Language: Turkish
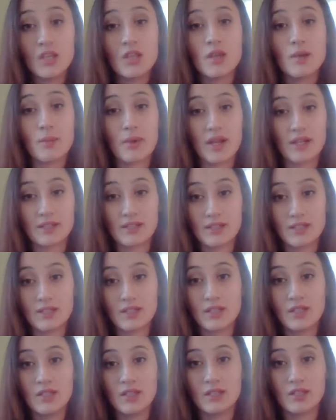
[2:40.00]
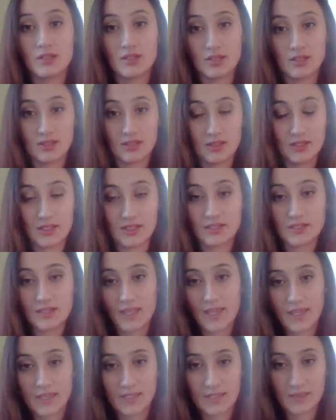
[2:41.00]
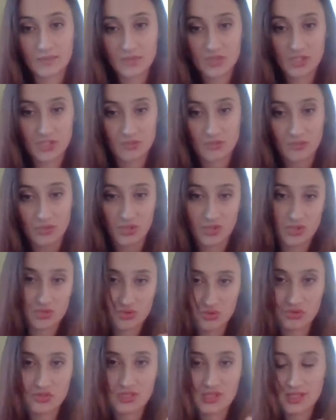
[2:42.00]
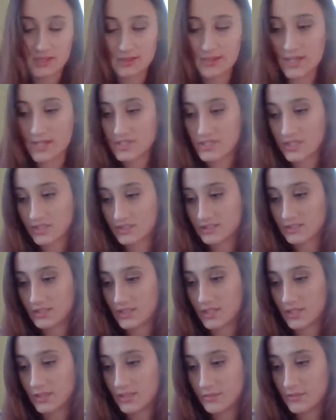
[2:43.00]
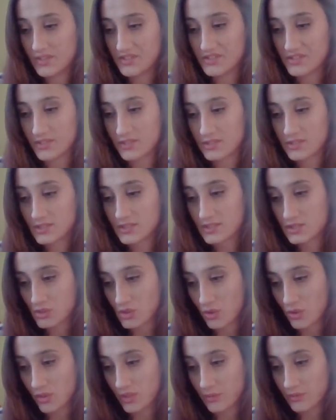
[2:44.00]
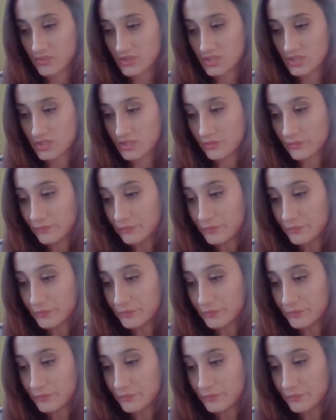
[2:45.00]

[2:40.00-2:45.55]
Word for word: Pergeli e, linkte eklemiştim böyle küçük setler şeklinde alabileceğinizi söylemiştim.